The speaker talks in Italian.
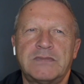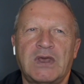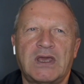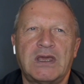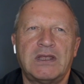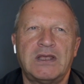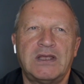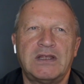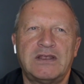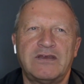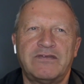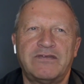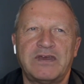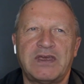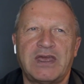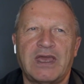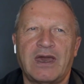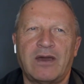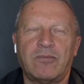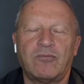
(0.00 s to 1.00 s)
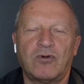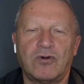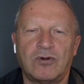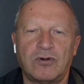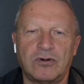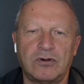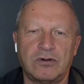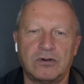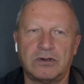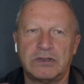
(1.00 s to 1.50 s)

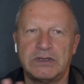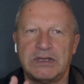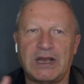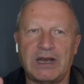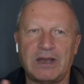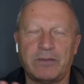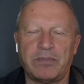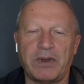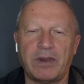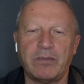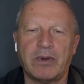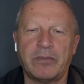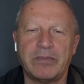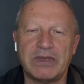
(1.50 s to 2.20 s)
identifichiamo nella prima